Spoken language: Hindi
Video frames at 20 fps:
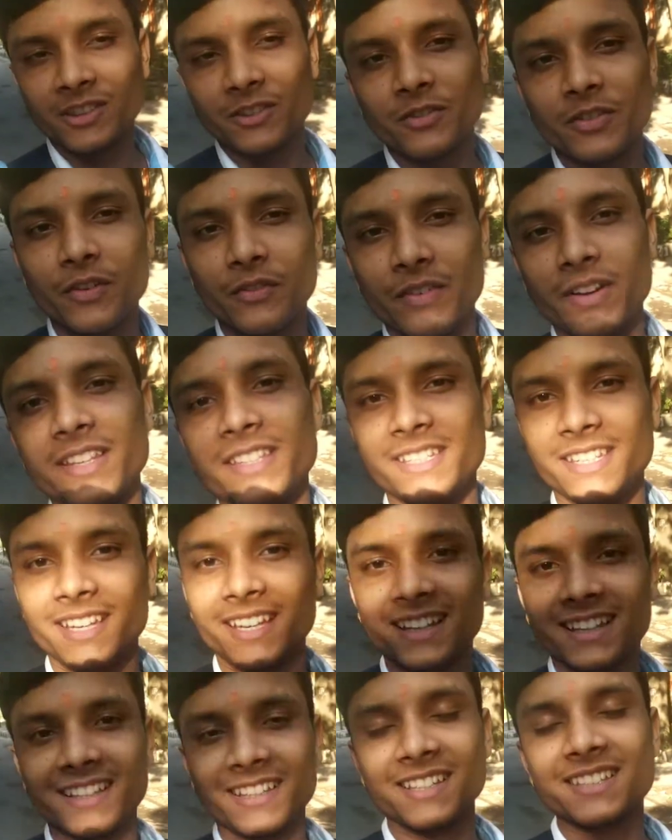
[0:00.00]
तो 50
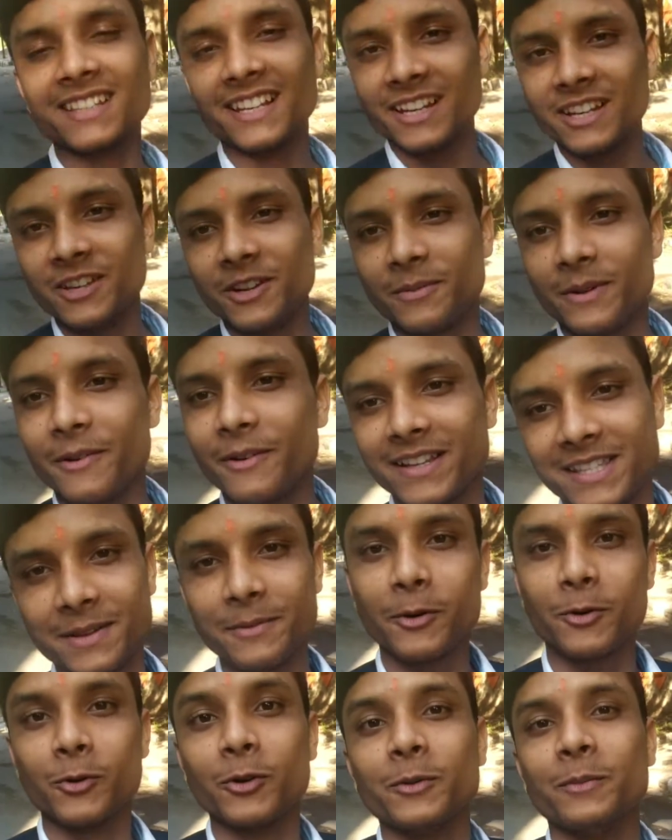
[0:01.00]
चाहिए इसलिए नहीं हो पाया वैसे
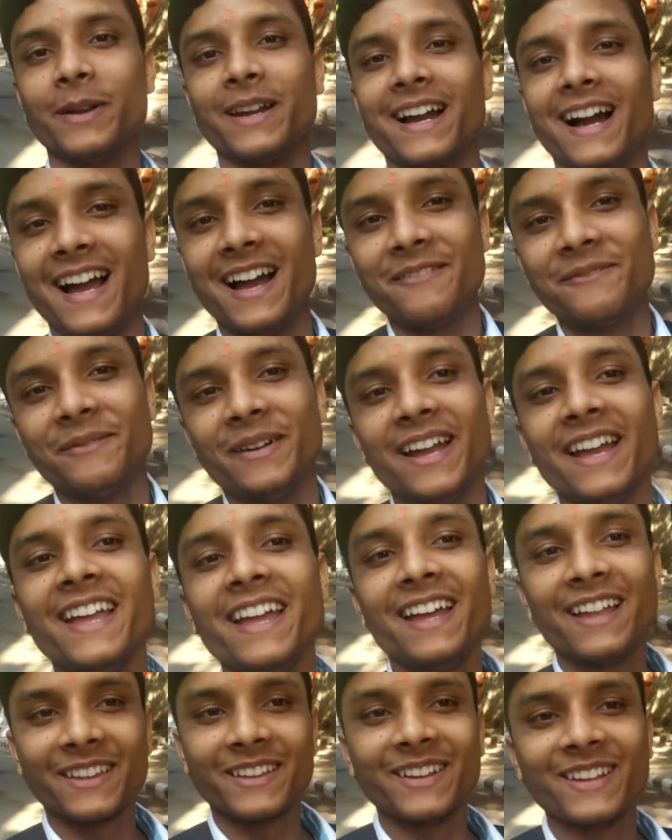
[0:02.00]
भी खून भी खाया हमें
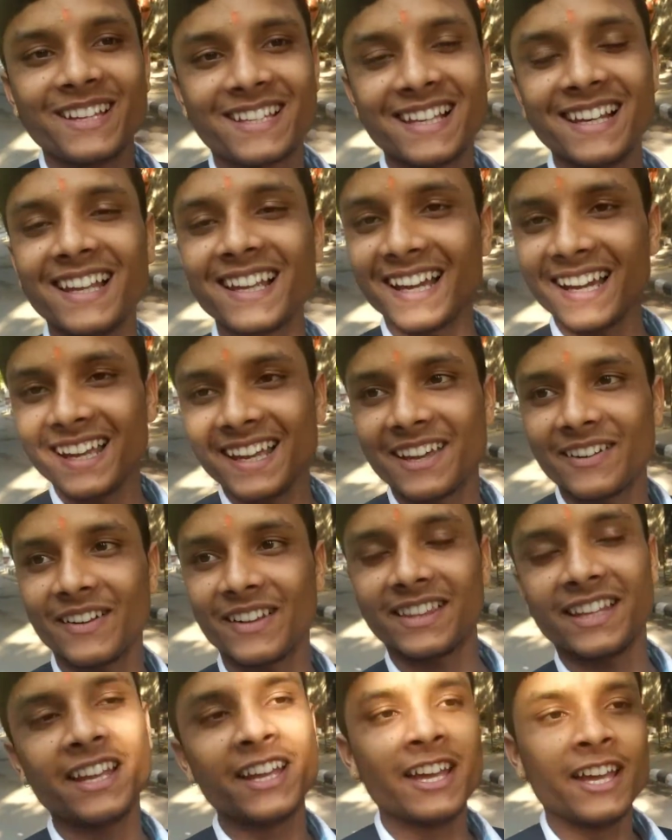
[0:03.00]
तो इसे लेके ही
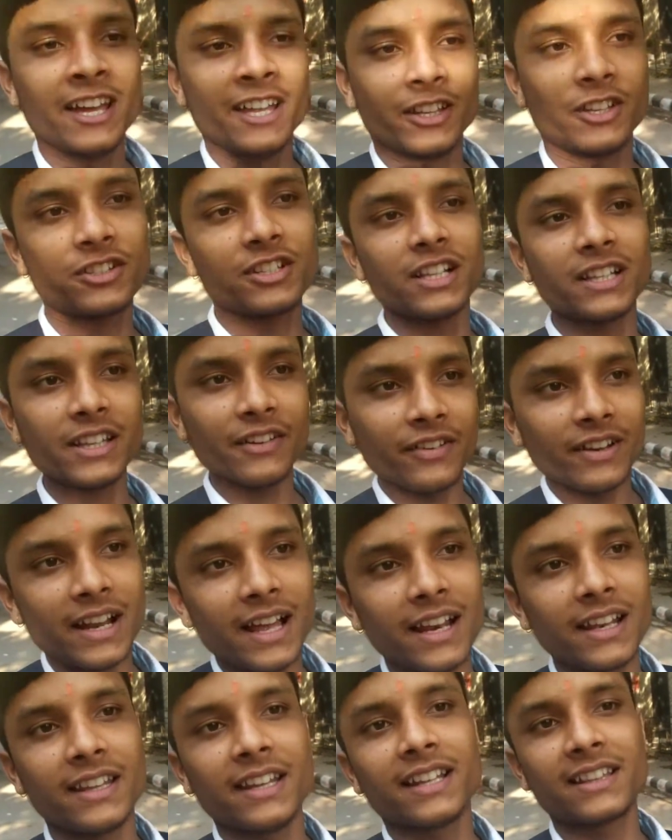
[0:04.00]
करवाते तो चलते
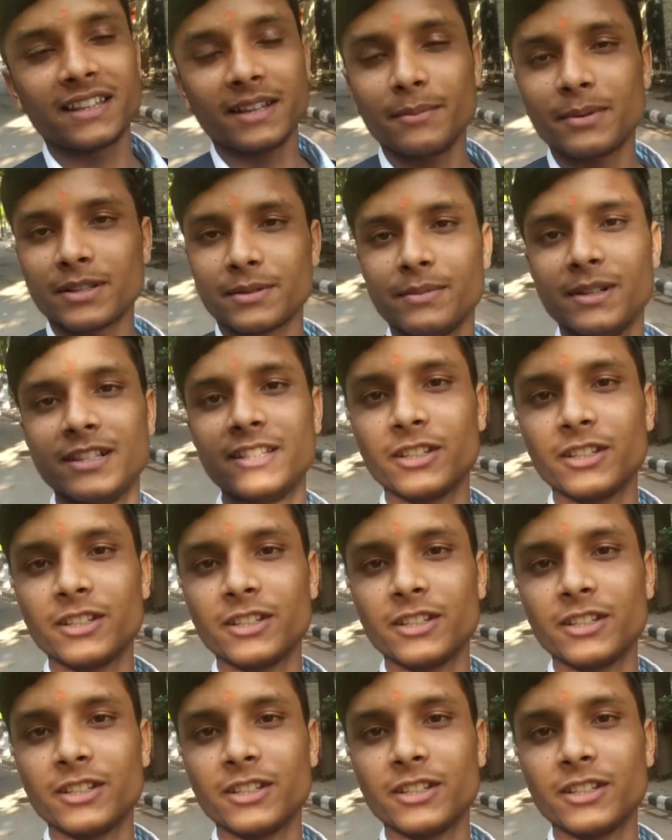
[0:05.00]
फिलहाल देखते हैं बस मिल